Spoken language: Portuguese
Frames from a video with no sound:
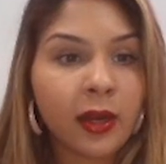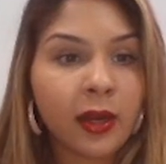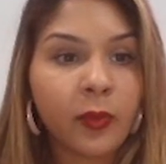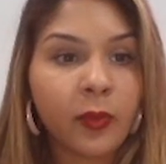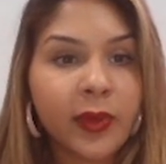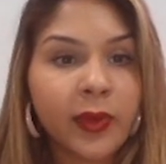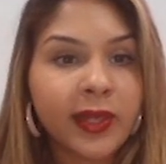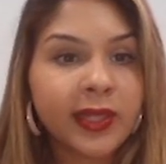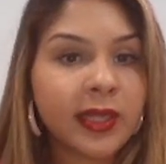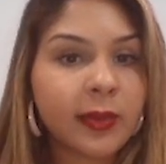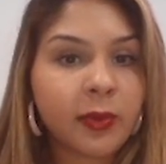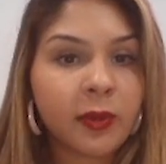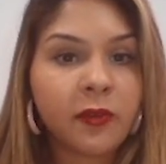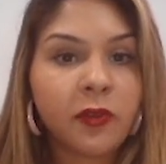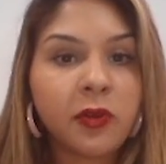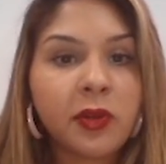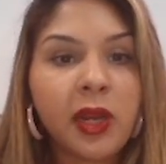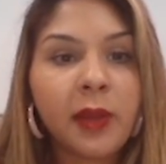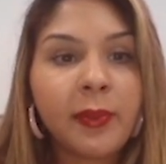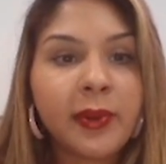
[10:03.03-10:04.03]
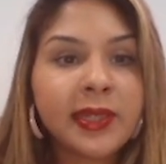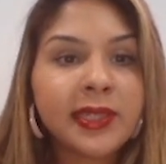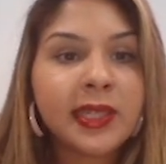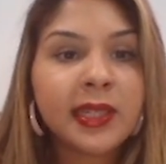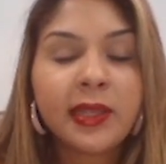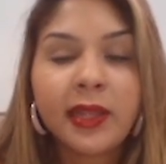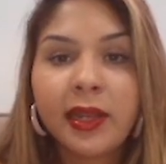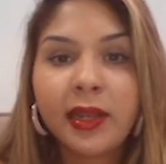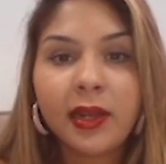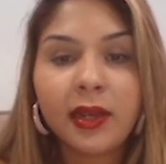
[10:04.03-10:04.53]
Por exemplo, eu voltei para essa
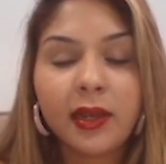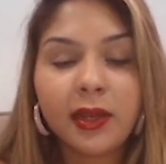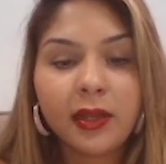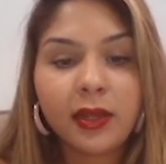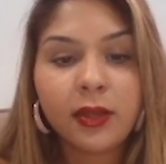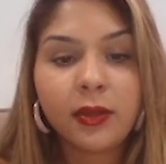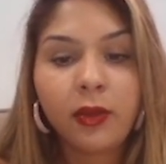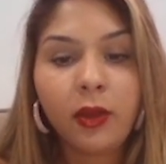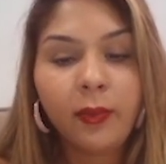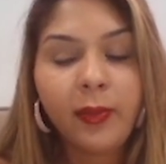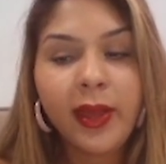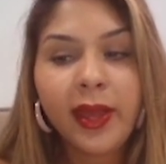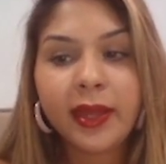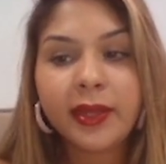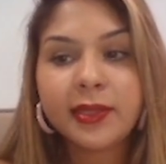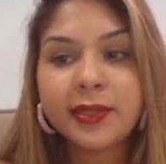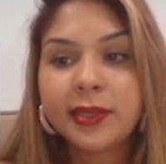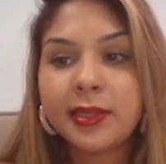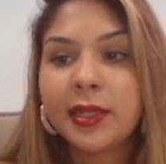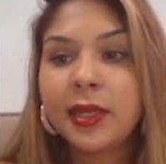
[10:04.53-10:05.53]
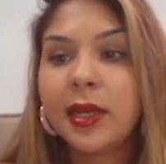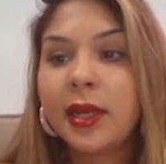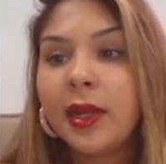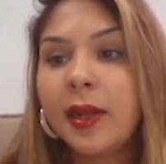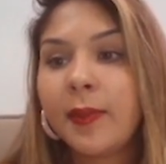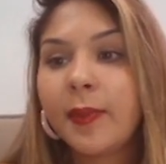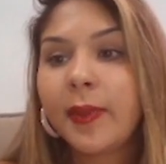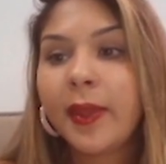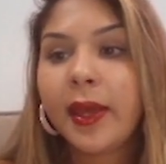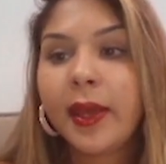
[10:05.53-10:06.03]
tela aqui do OBS
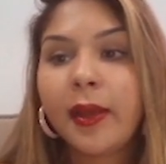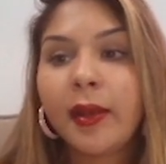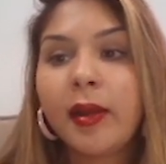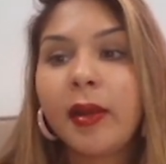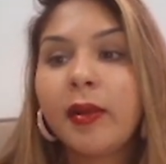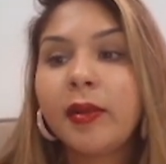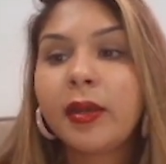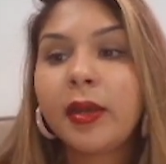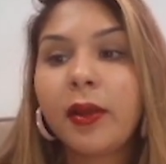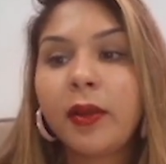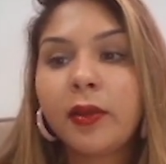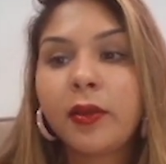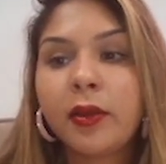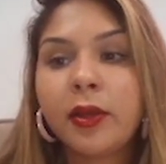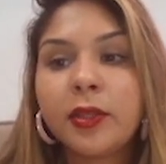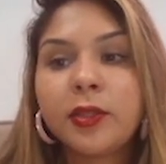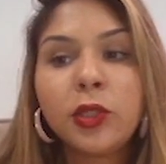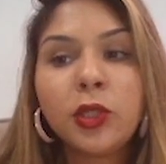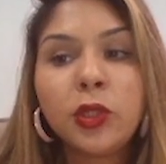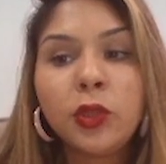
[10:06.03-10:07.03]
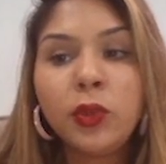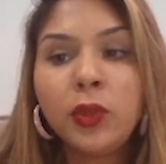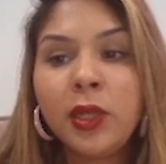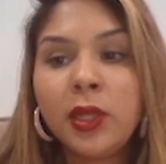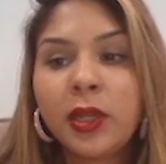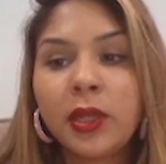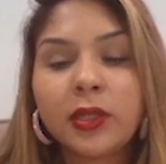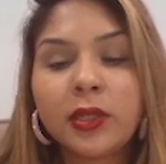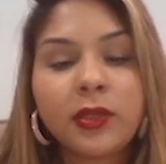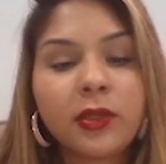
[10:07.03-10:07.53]
né? Então, aqui, ó, isso tudo
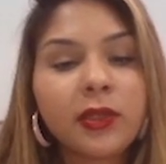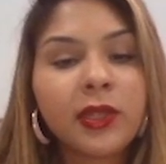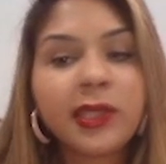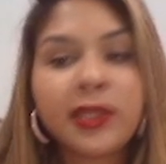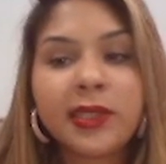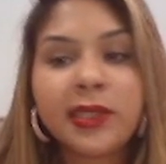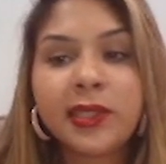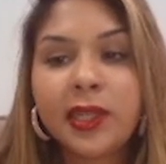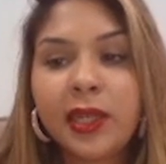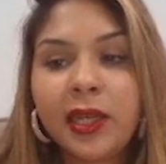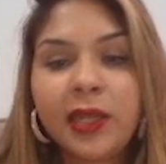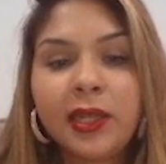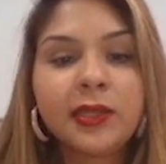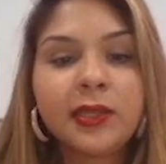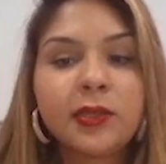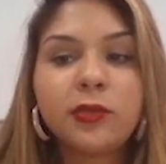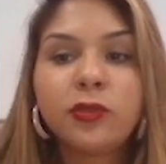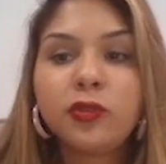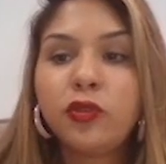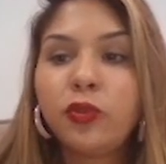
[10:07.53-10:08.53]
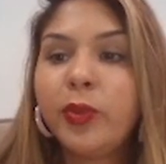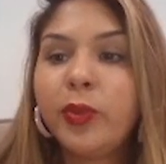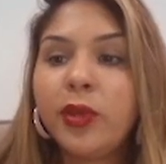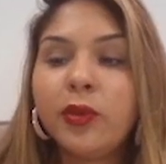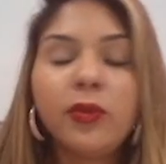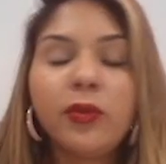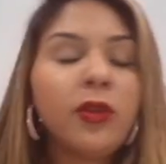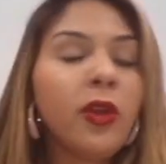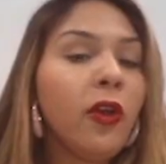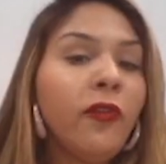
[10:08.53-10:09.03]
aqui, ó, se eu descer, se eu subir, o
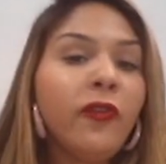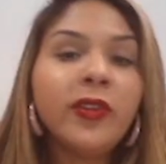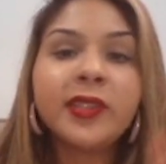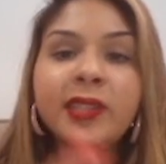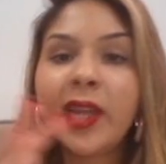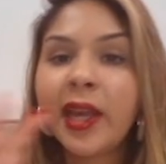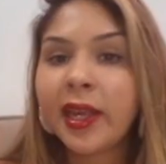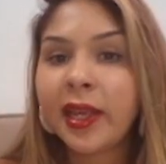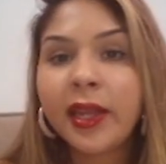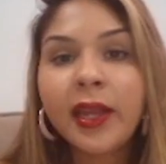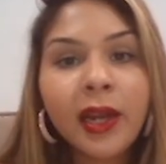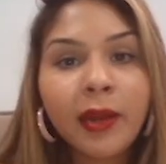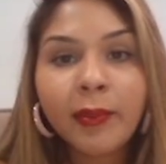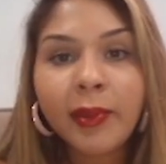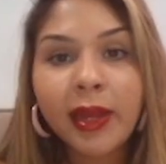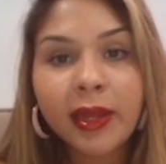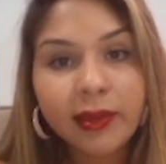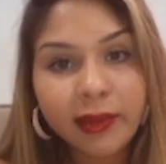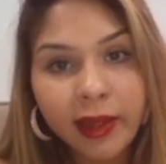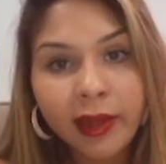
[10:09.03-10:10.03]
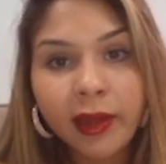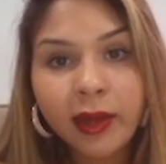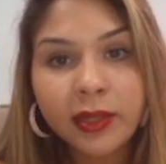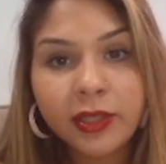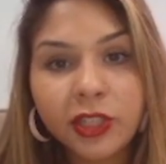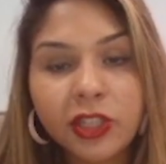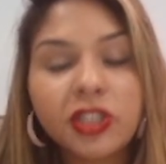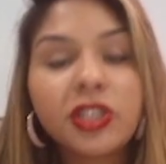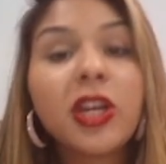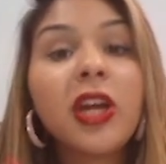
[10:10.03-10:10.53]
que eu fizer aqui na minha tela,
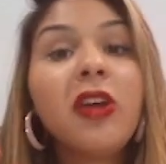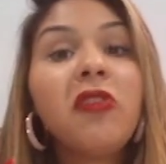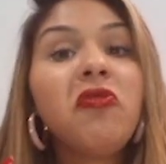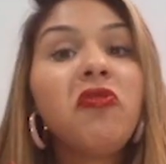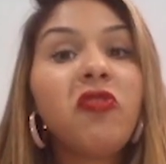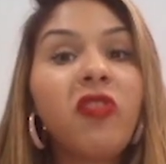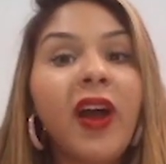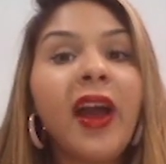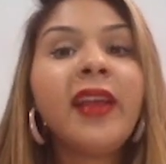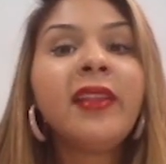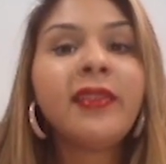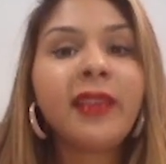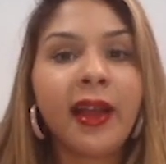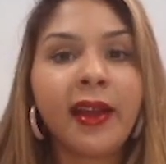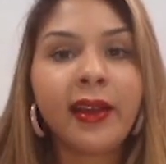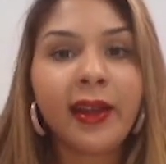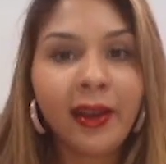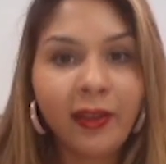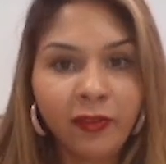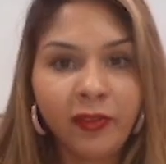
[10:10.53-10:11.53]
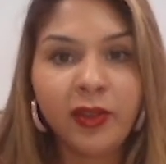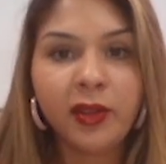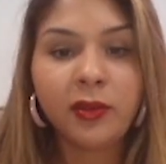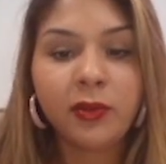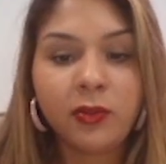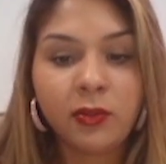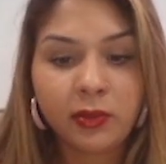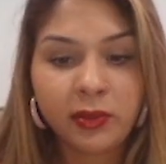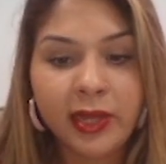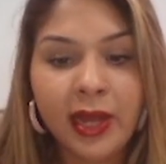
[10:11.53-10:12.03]
gente, vai estar tá
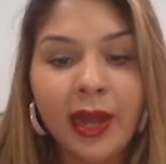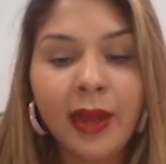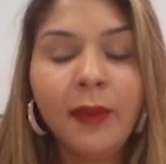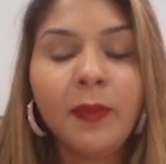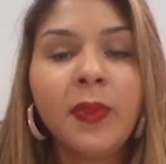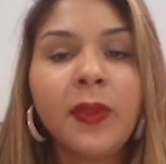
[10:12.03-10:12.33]
gravando, tá?